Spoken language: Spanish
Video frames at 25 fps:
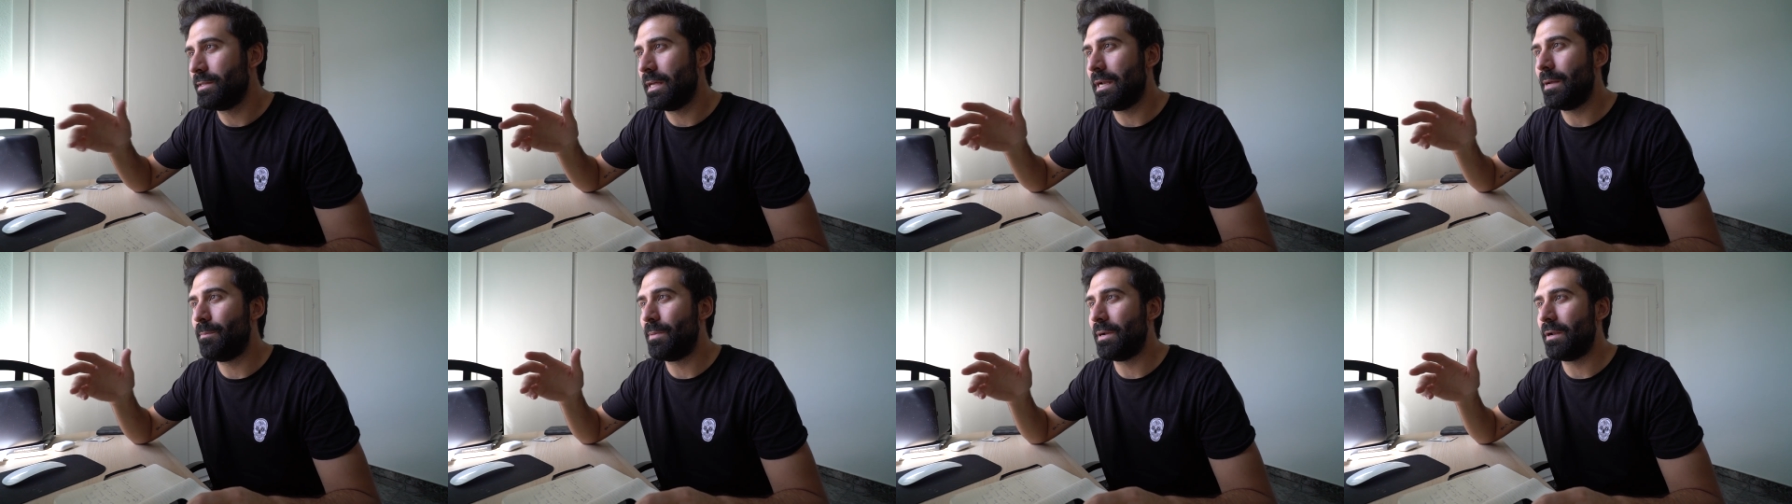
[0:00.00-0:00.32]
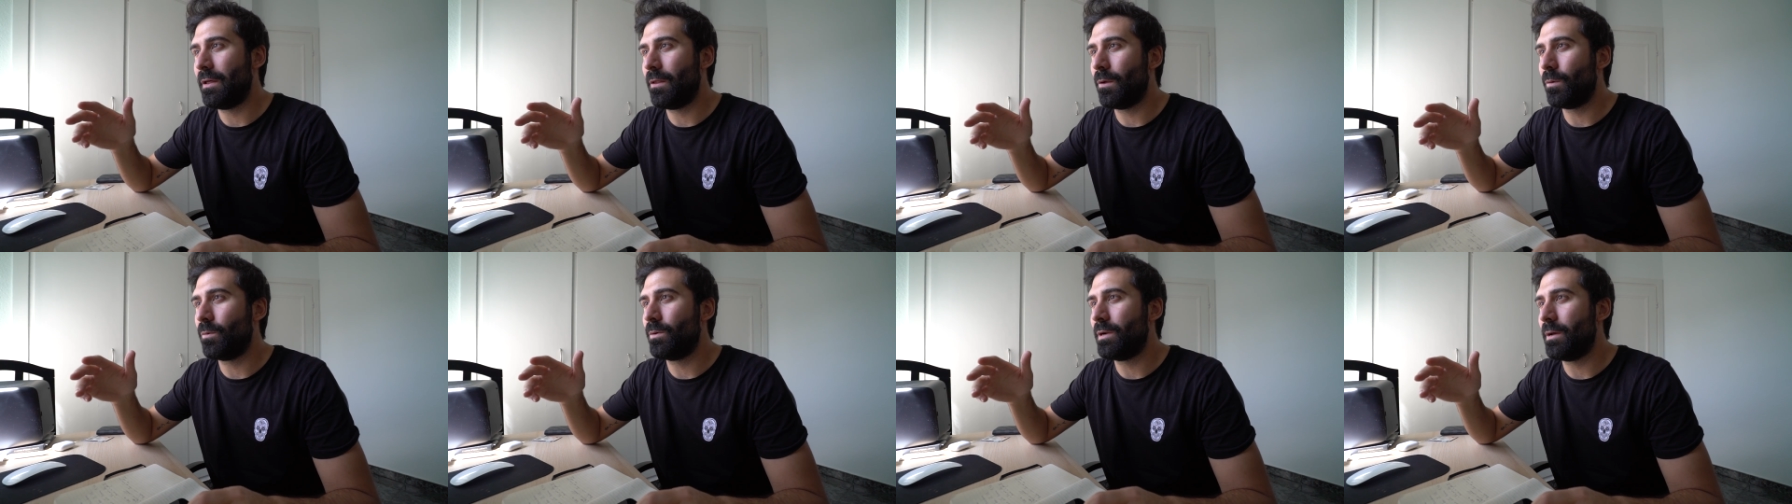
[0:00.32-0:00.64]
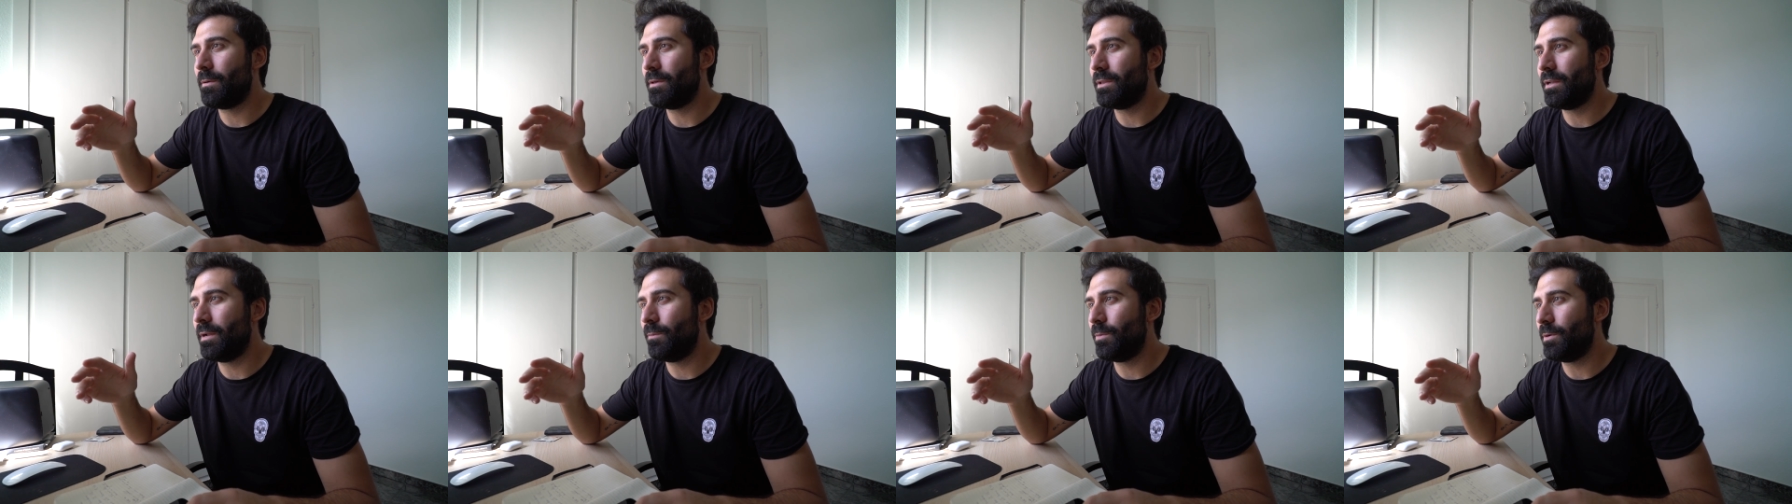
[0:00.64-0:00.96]
Ya la ha parado alguna
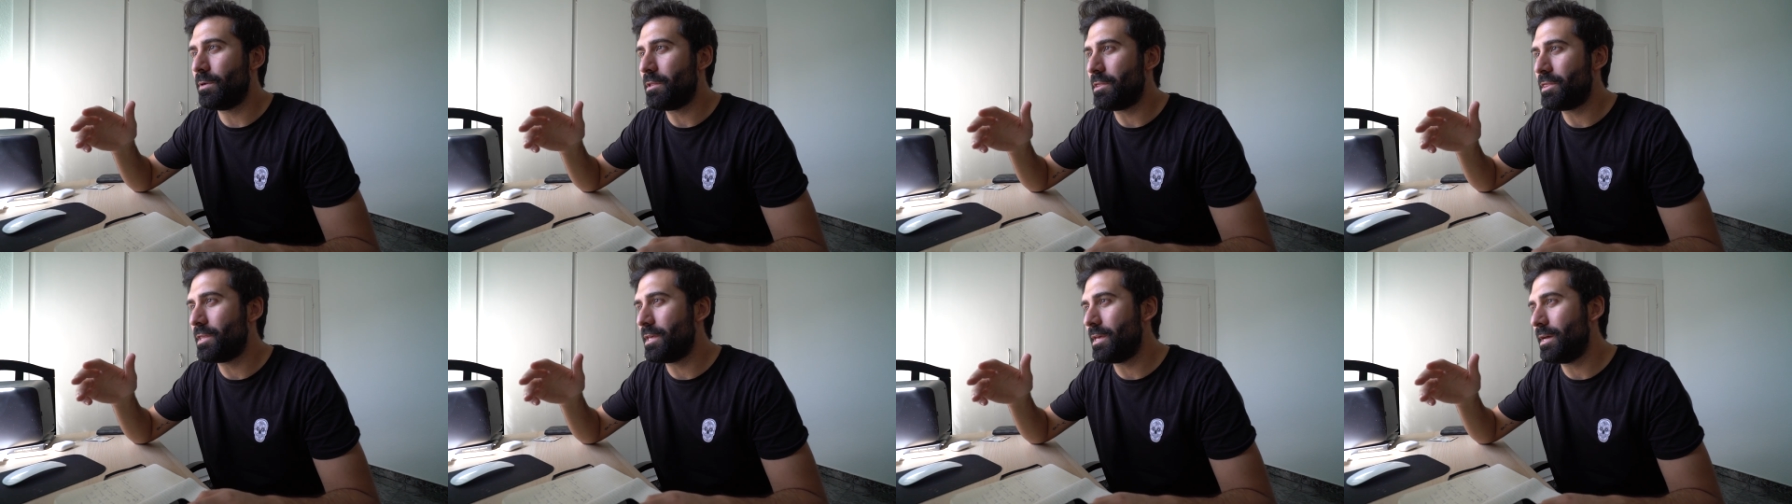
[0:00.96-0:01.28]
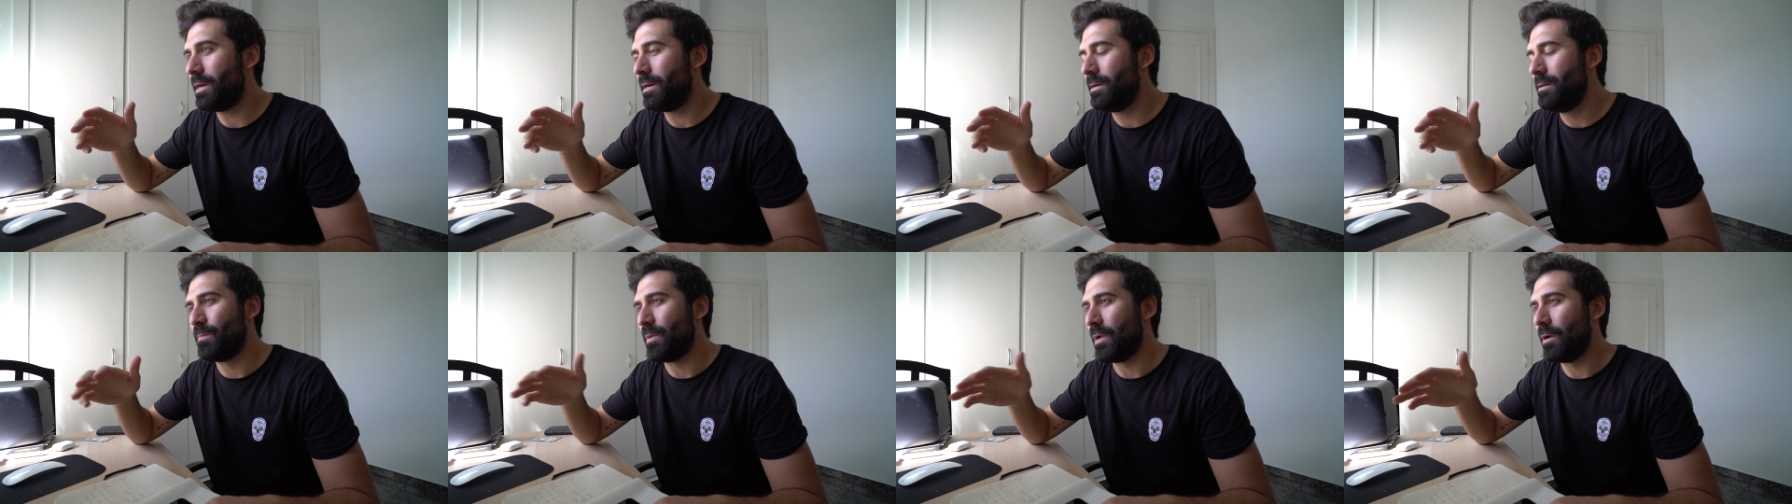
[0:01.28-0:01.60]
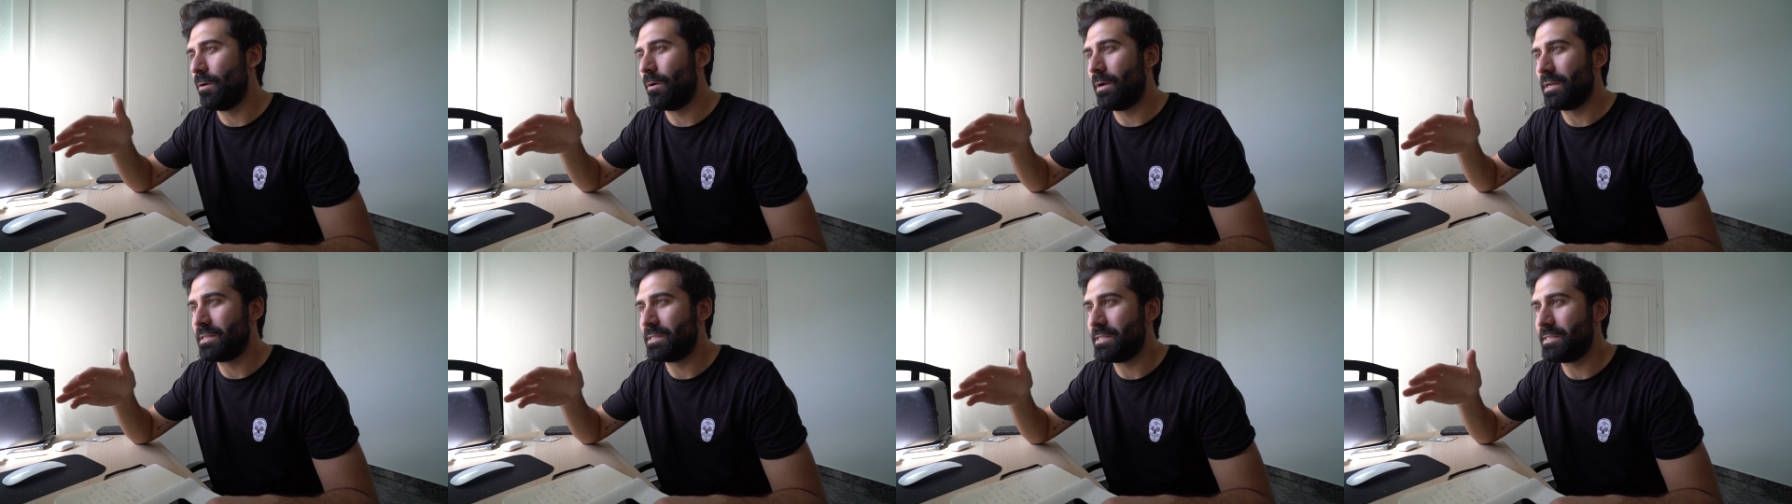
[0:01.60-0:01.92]
vez la policía,
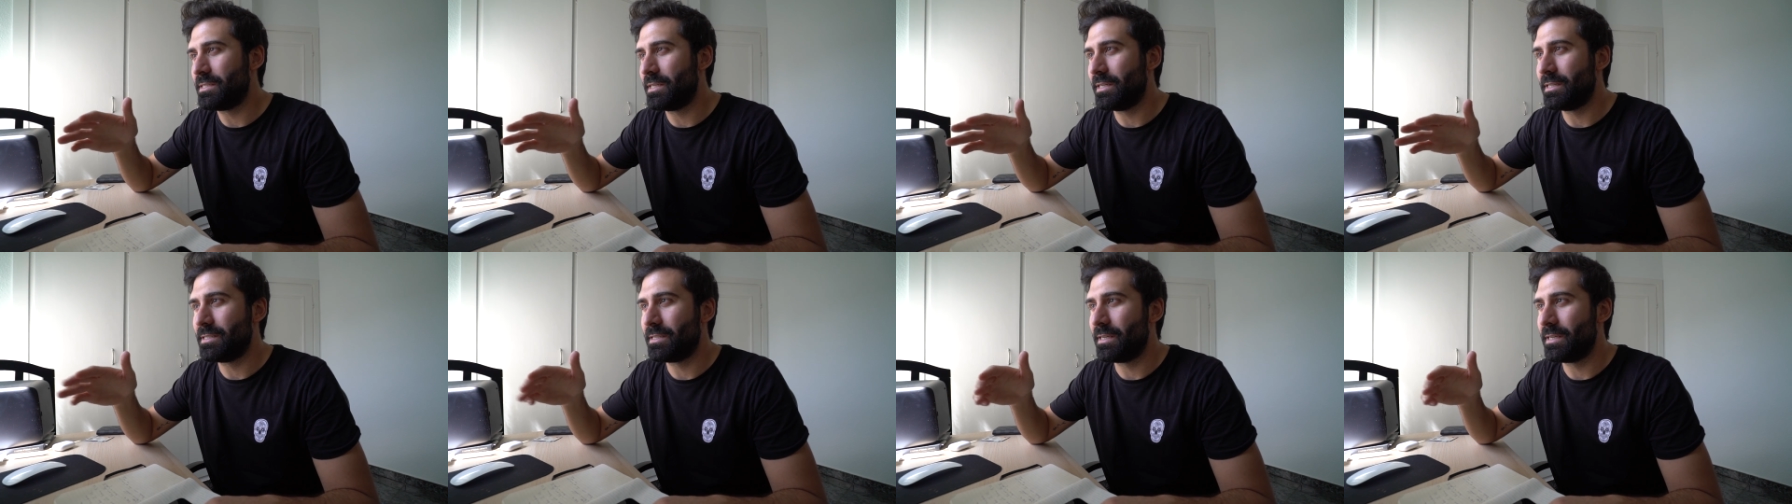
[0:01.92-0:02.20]
pero aún así sigue